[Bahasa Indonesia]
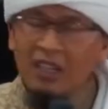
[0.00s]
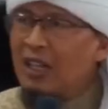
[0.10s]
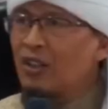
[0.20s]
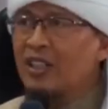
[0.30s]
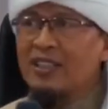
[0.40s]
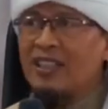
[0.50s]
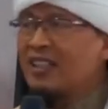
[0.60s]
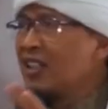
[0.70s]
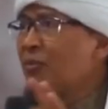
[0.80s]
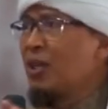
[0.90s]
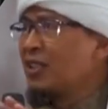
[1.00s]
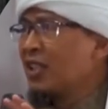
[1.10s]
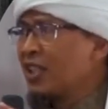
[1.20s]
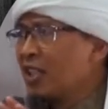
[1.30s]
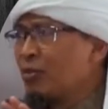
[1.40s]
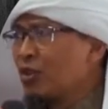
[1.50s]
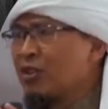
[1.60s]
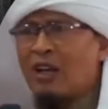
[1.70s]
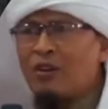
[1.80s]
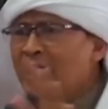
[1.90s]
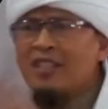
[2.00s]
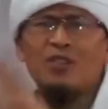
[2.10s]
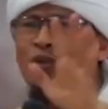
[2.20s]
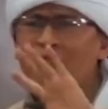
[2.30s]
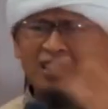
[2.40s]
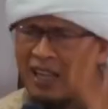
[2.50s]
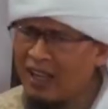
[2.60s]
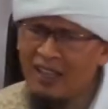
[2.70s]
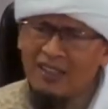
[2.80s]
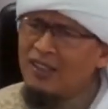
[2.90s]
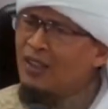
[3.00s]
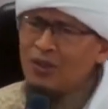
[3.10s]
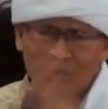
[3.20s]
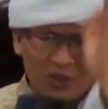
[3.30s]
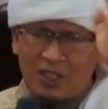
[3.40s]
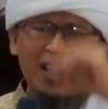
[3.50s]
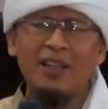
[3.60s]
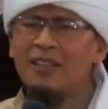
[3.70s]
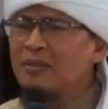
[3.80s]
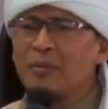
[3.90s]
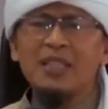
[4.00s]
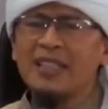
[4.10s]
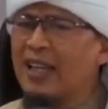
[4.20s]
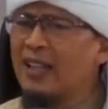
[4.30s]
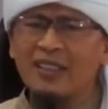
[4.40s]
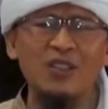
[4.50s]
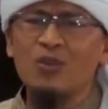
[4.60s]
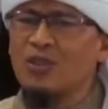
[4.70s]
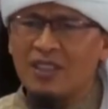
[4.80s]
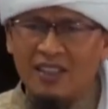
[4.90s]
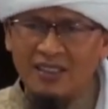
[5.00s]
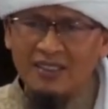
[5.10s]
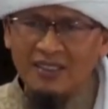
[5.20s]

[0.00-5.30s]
Kalau kita tidak belajar ilmu tauhid susah, susah bersih hati susah.